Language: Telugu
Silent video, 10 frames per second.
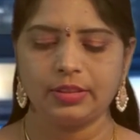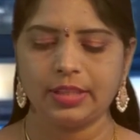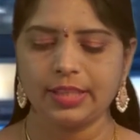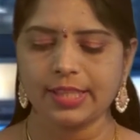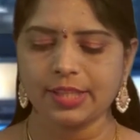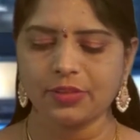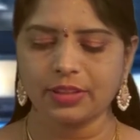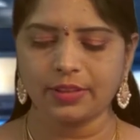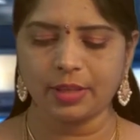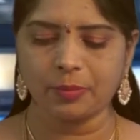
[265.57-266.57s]
దేశ
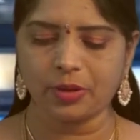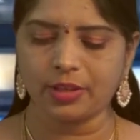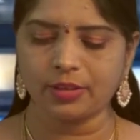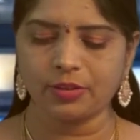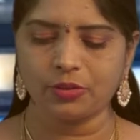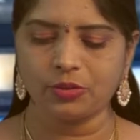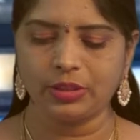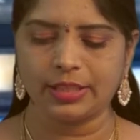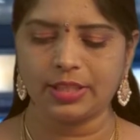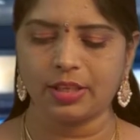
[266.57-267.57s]
స్వాతంత్ర్య పోరాటంలోనూ
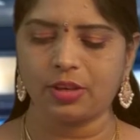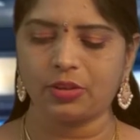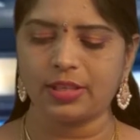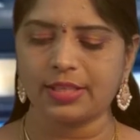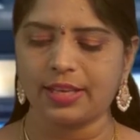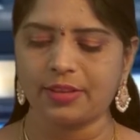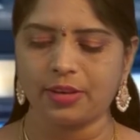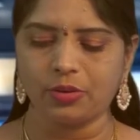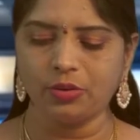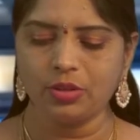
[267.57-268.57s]
గిరిజన హక్కుల
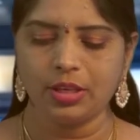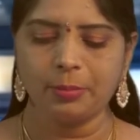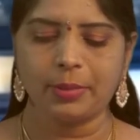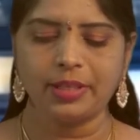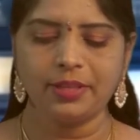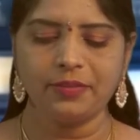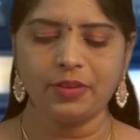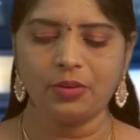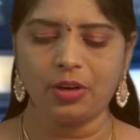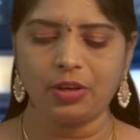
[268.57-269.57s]
సాధనలో మన్యం
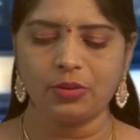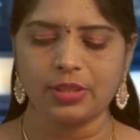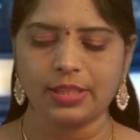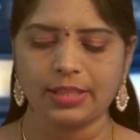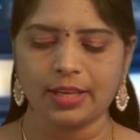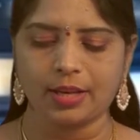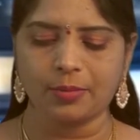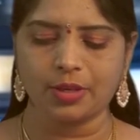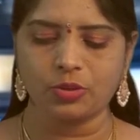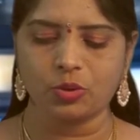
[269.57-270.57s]
వీరుడు అల్లూరి
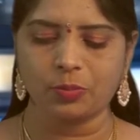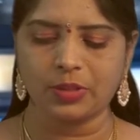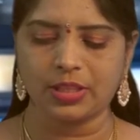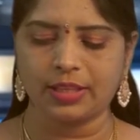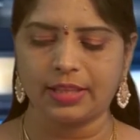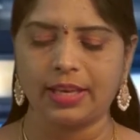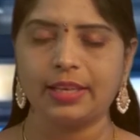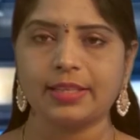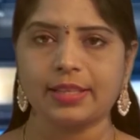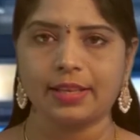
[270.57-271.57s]
సీతారామరాజు చూపించిన
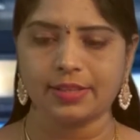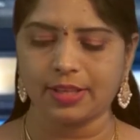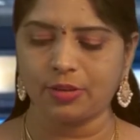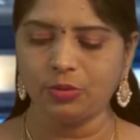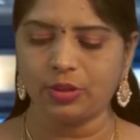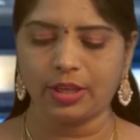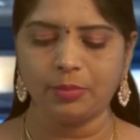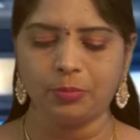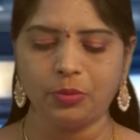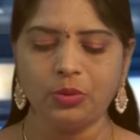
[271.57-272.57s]
ధైర్య సాహసాలు
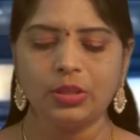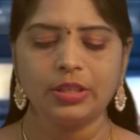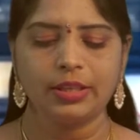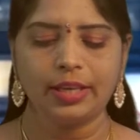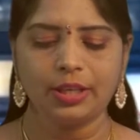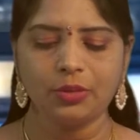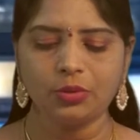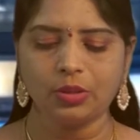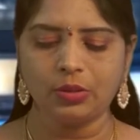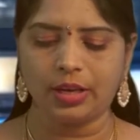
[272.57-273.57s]
తెగింపు నేటి
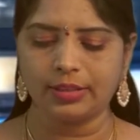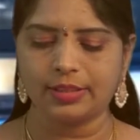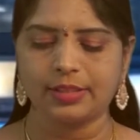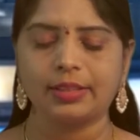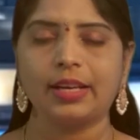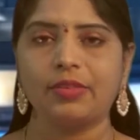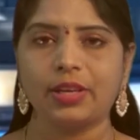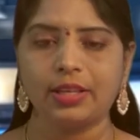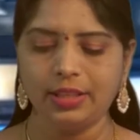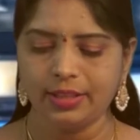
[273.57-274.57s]
యువతకు ఆదర్శం
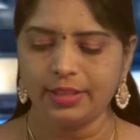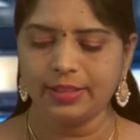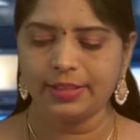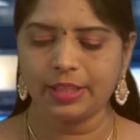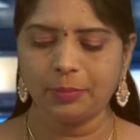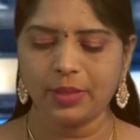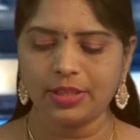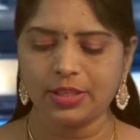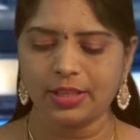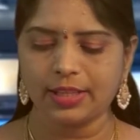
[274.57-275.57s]
కావాలని సిపిఐ
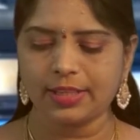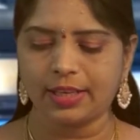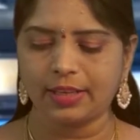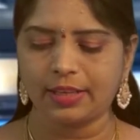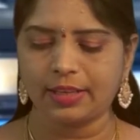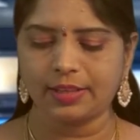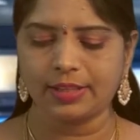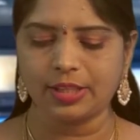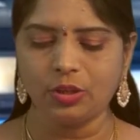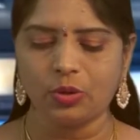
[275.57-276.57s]
జిల్లా సహాయ
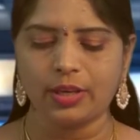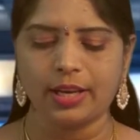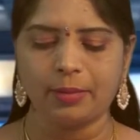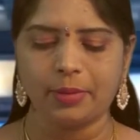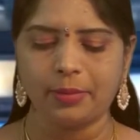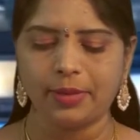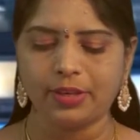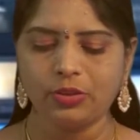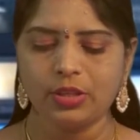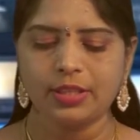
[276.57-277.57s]
కార్యదర్శి కోనాల
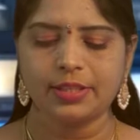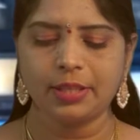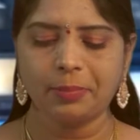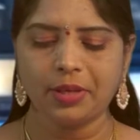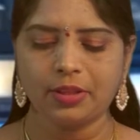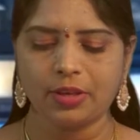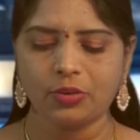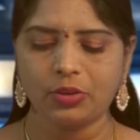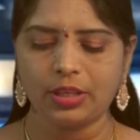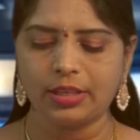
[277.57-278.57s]
భీమారావు సిపిఐ
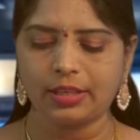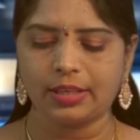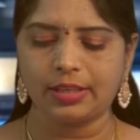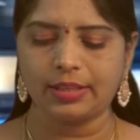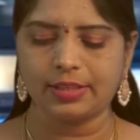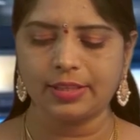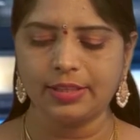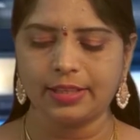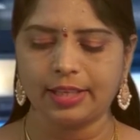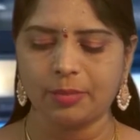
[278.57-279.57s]
తణుకు ఏరియా కార్యదర్శి
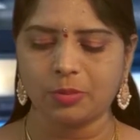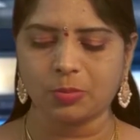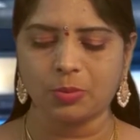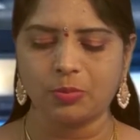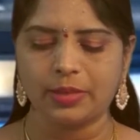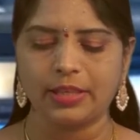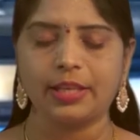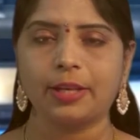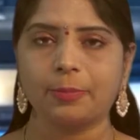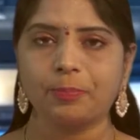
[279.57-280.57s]
సికిలే పుష్పకుమారి
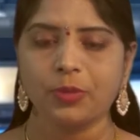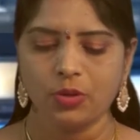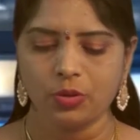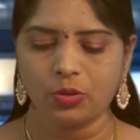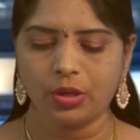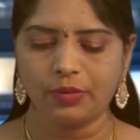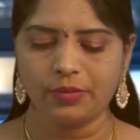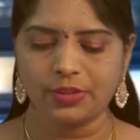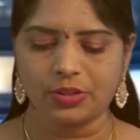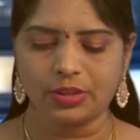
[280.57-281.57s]
అన్నారు కోవిడ్
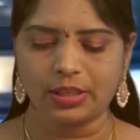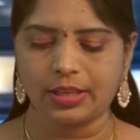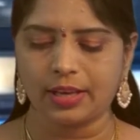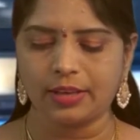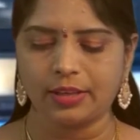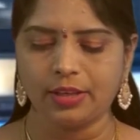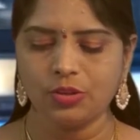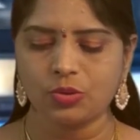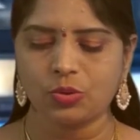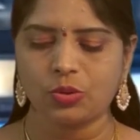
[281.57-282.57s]
విస్తృతి కారణంగా
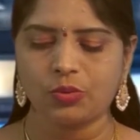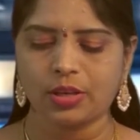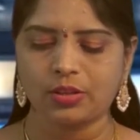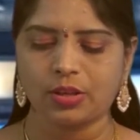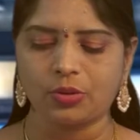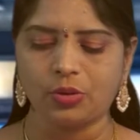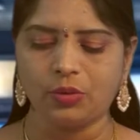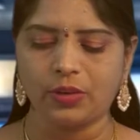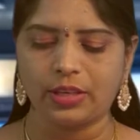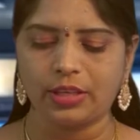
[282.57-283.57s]
శుక్రవారం తణుకులో
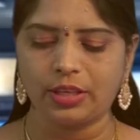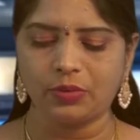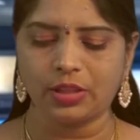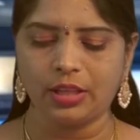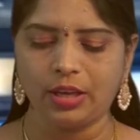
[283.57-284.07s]
వారి ఇంటి వద్దే